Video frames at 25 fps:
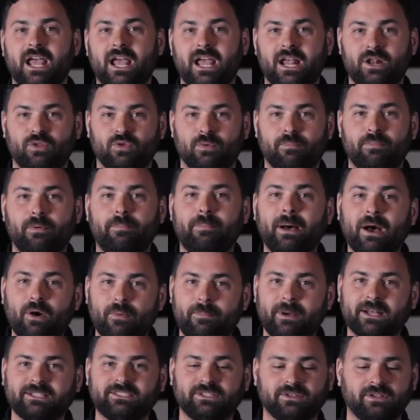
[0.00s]
elle ne peut pas
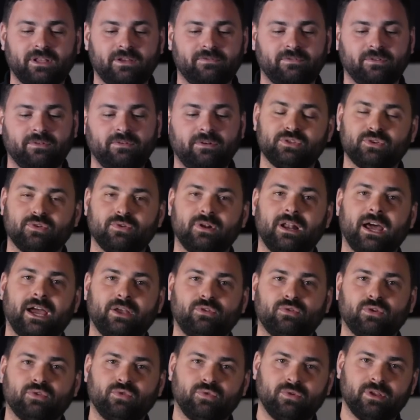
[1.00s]
repartir en avant puisque
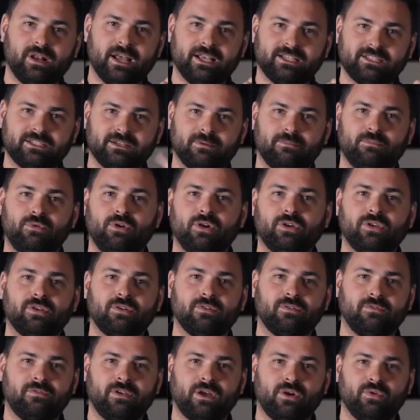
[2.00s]
l'arétoire de culasse
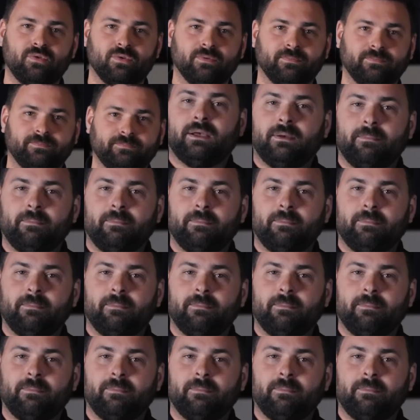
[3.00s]
bloque vers le haut.